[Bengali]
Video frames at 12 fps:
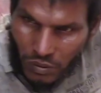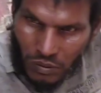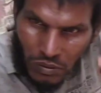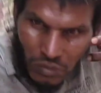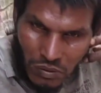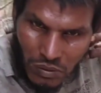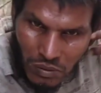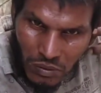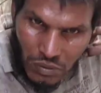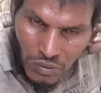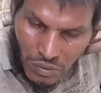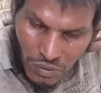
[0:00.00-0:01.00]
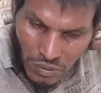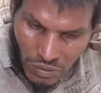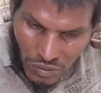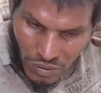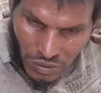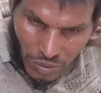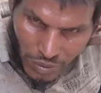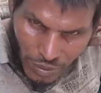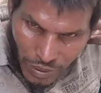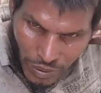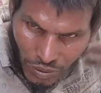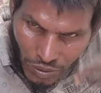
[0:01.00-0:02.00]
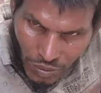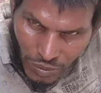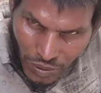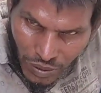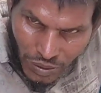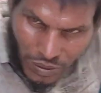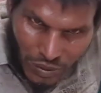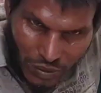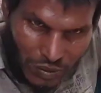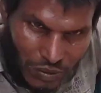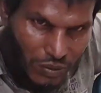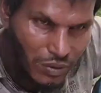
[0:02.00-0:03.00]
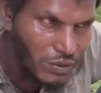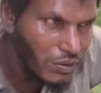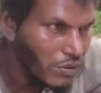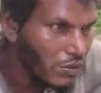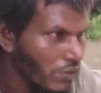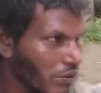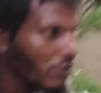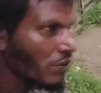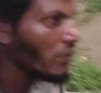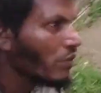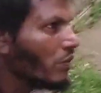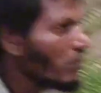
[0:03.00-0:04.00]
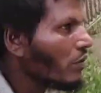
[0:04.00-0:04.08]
কোথা থেকে এসেছে বা কোন পরিবারের